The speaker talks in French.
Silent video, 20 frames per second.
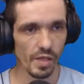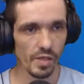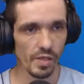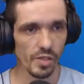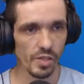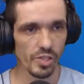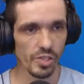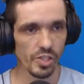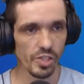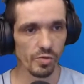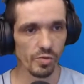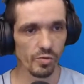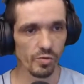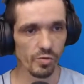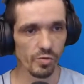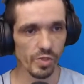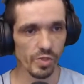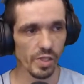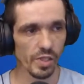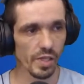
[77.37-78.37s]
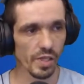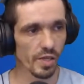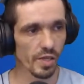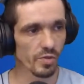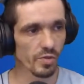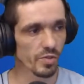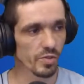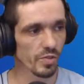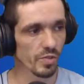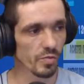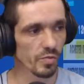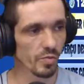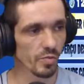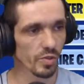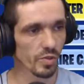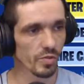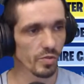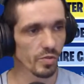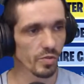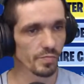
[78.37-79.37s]
Chénon doré à 200
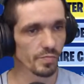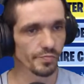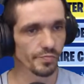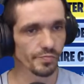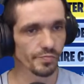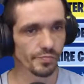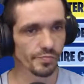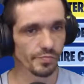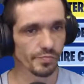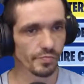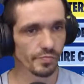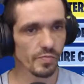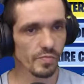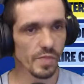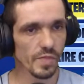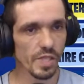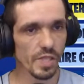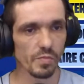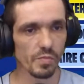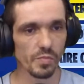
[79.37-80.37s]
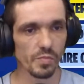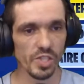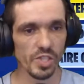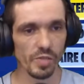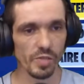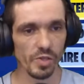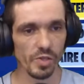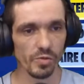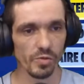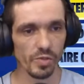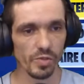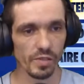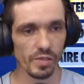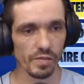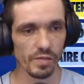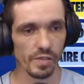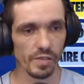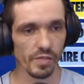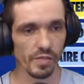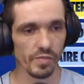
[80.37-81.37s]
V-Bucks. Pyjama requin
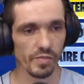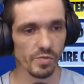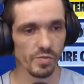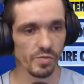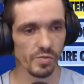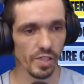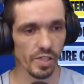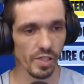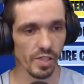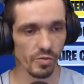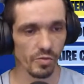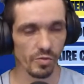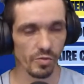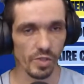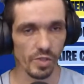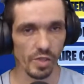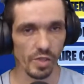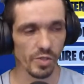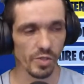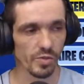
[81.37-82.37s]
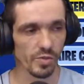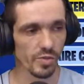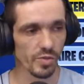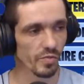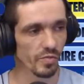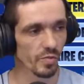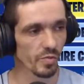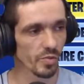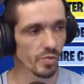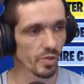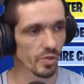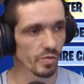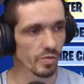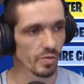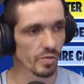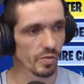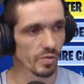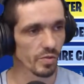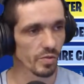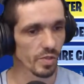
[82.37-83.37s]
avec son sac à dos à 1200 V-Bucks.
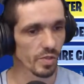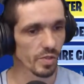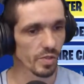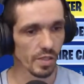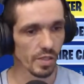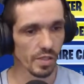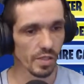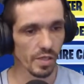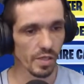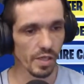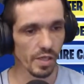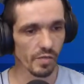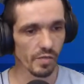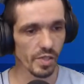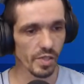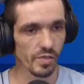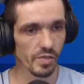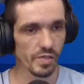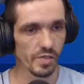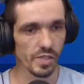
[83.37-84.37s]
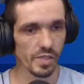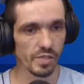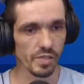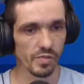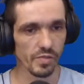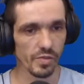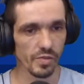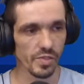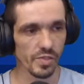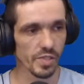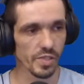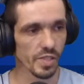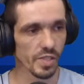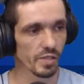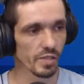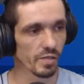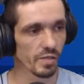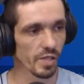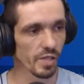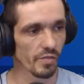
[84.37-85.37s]
Avec ses différents styles,
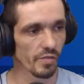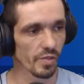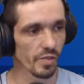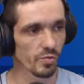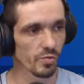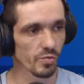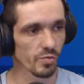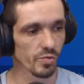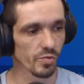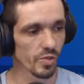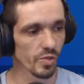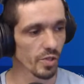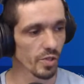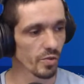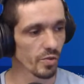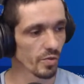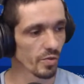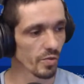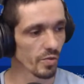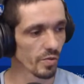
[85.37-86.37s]
avec ou sans la queue.